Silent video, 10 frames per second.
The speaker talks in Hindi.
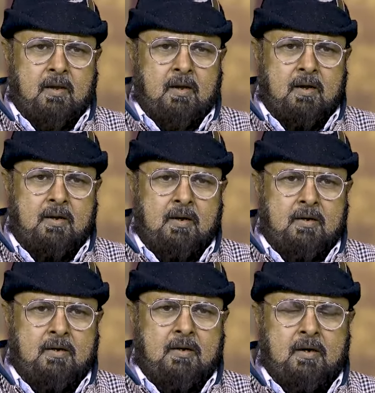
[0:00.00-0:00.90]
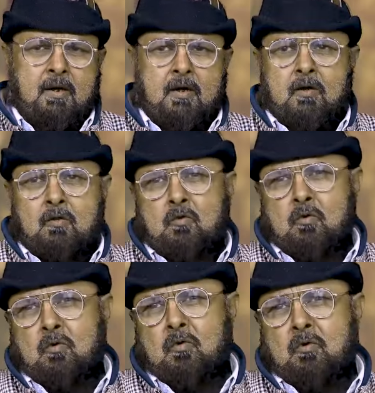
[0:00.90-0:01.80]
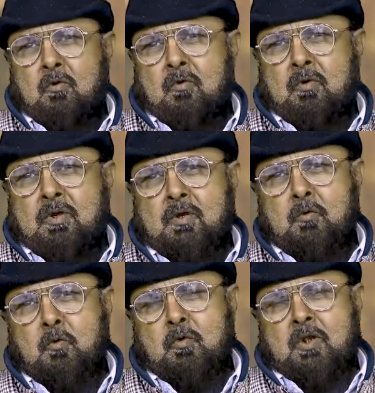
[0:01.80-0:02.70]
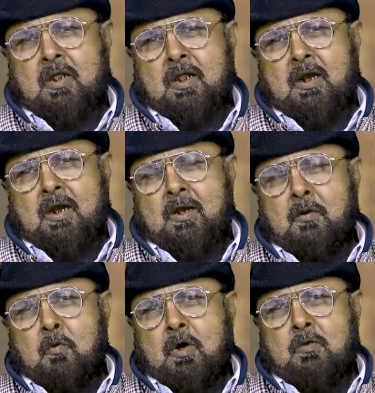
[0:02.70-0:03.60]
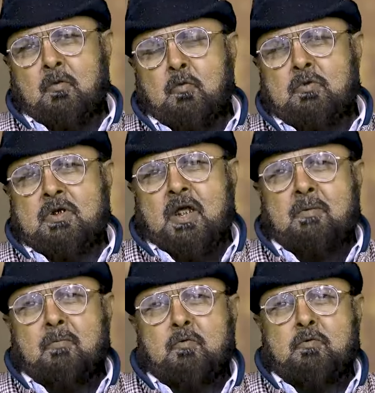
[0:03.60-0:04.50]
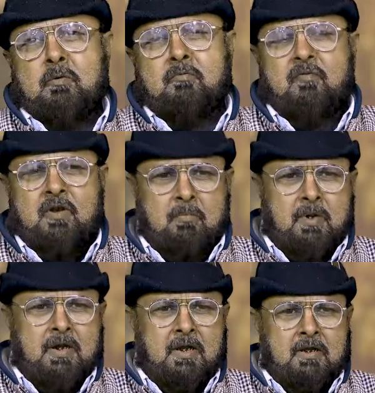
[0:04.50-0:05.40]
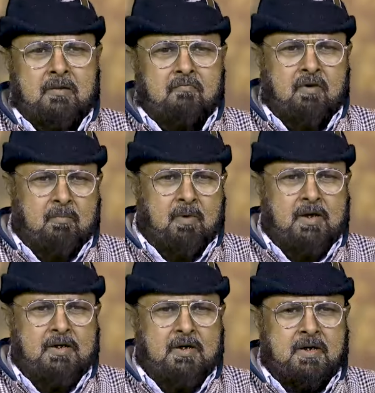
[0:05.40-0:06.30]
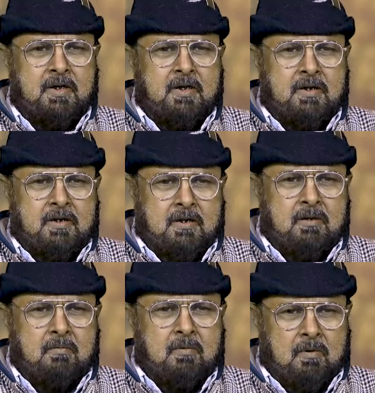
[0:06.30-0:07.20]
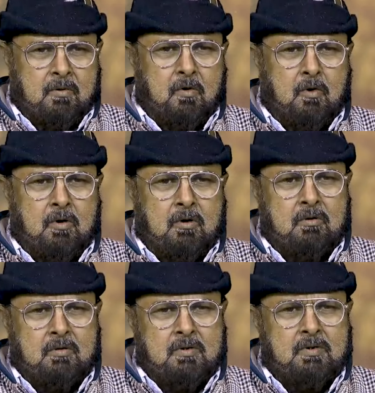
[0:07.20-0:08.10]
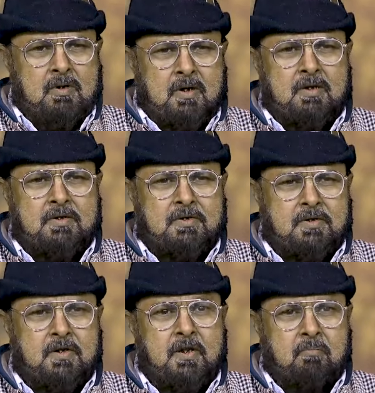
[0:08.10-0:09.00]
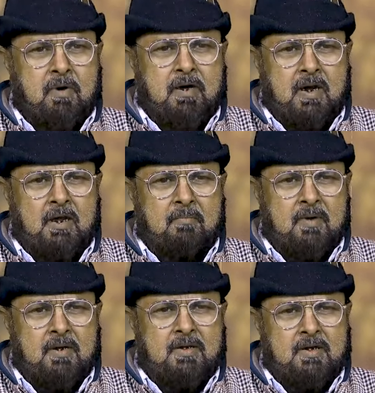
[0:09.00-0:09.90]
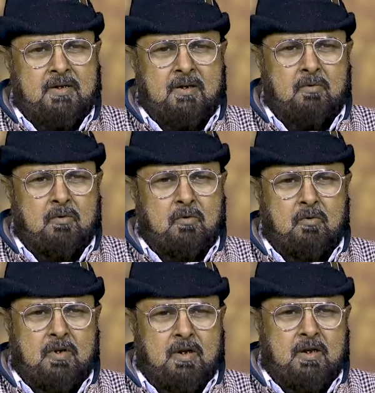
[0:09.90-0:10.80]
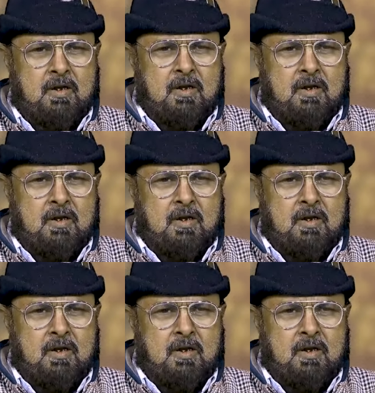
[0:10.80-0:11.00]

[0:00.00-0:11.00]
है ना तो यूँ होता था रेडियो का तो उस टाइम उसमें फिल्मी गीत फरमाइशी गीत और ऐसे चित्रपट टाइप के जैसे वो होते हैं